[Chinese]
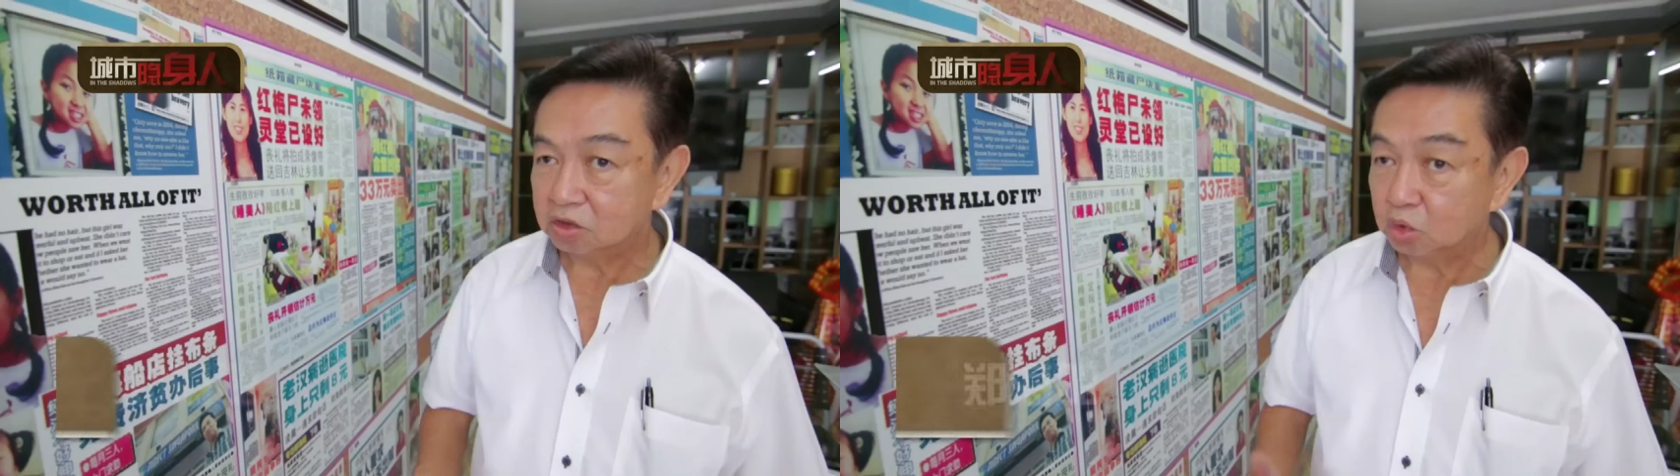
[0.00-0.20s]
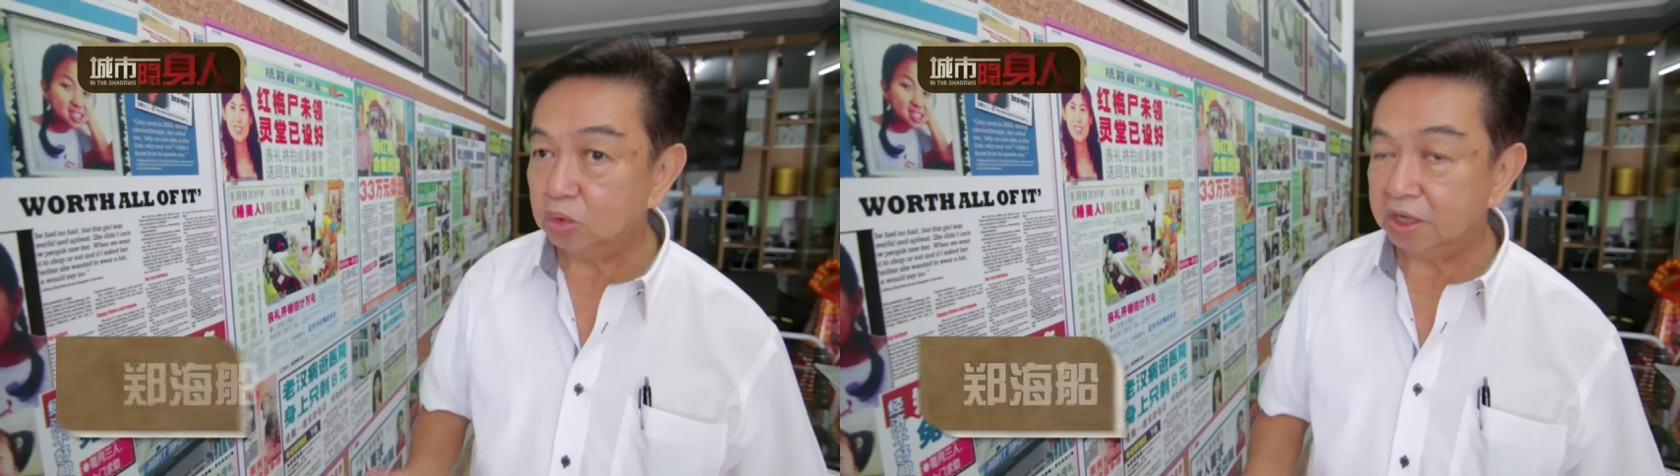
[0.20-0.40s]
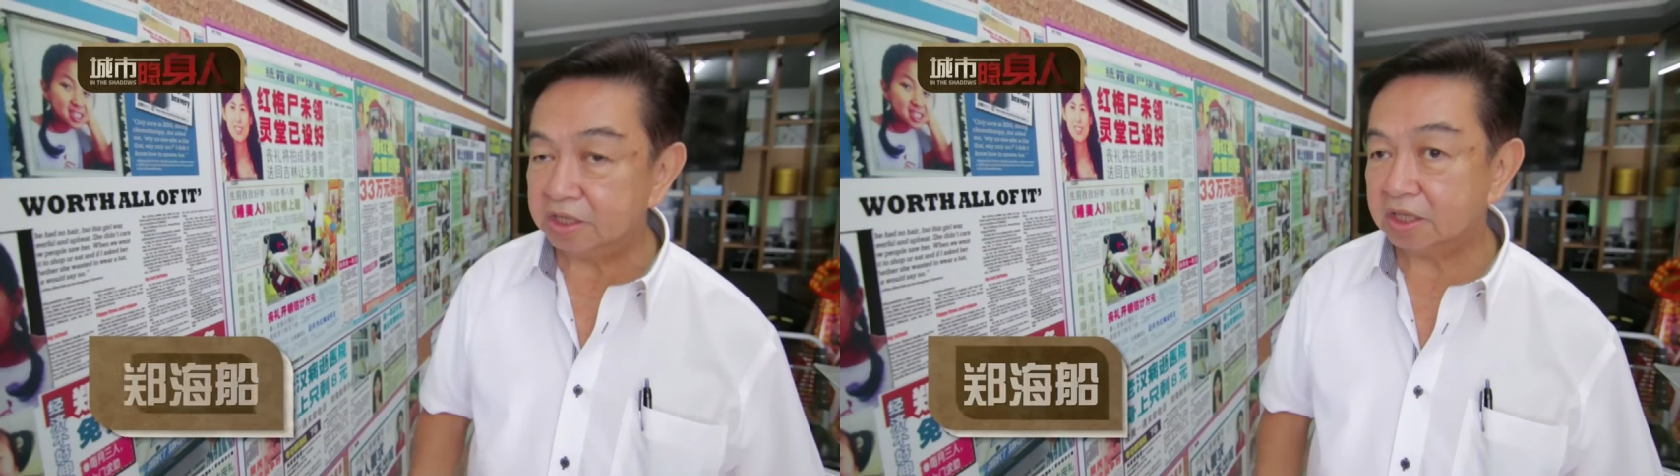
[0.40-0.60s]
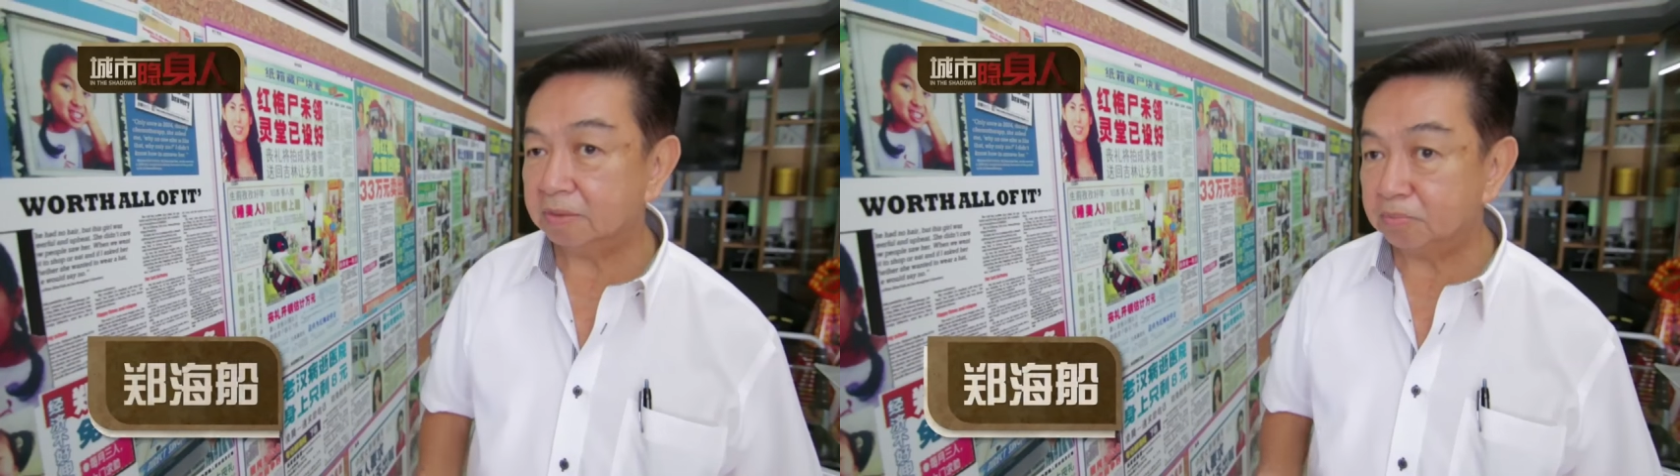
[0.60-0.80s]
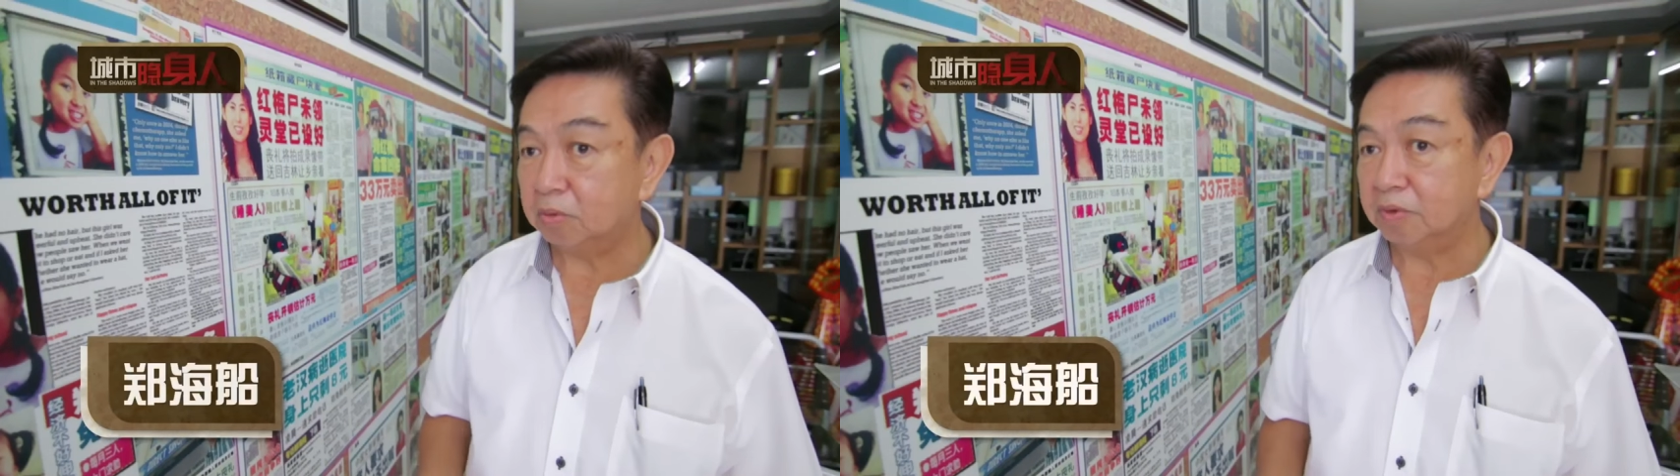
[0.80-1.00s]
处理这
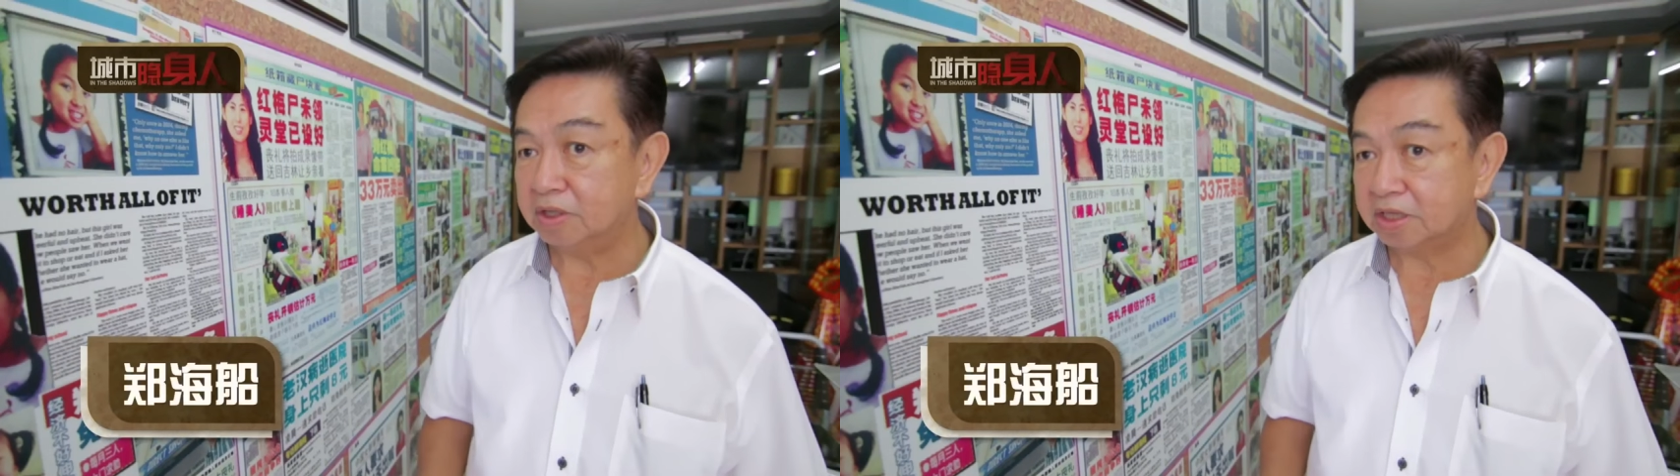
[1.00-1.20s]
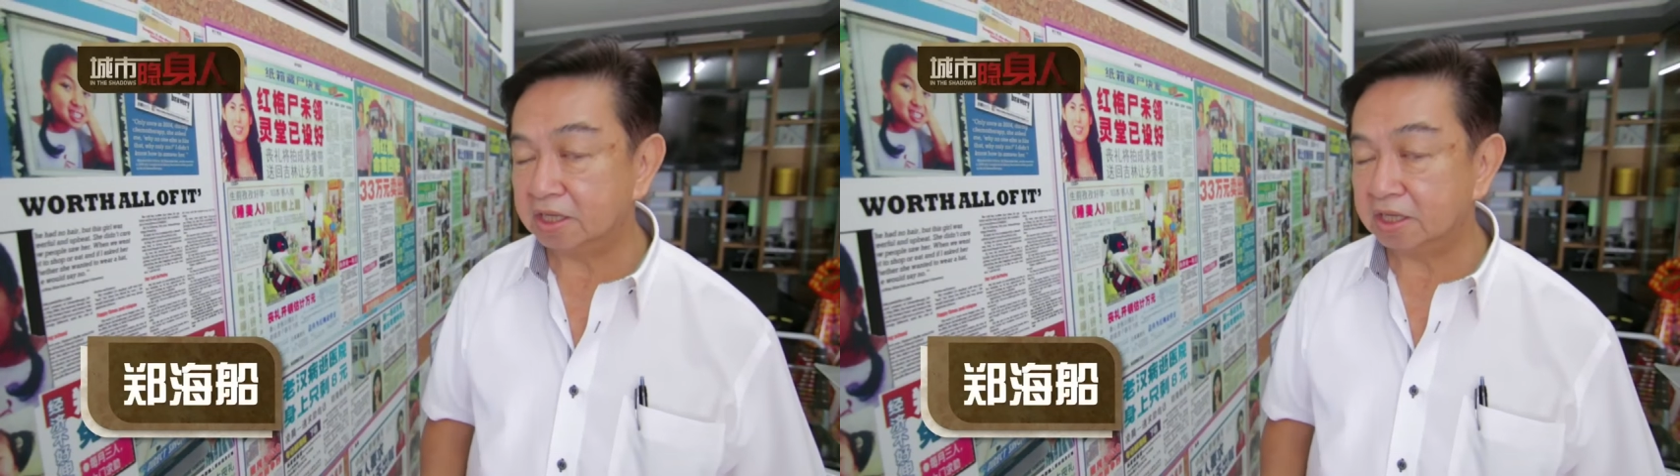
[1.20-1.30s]
个部分，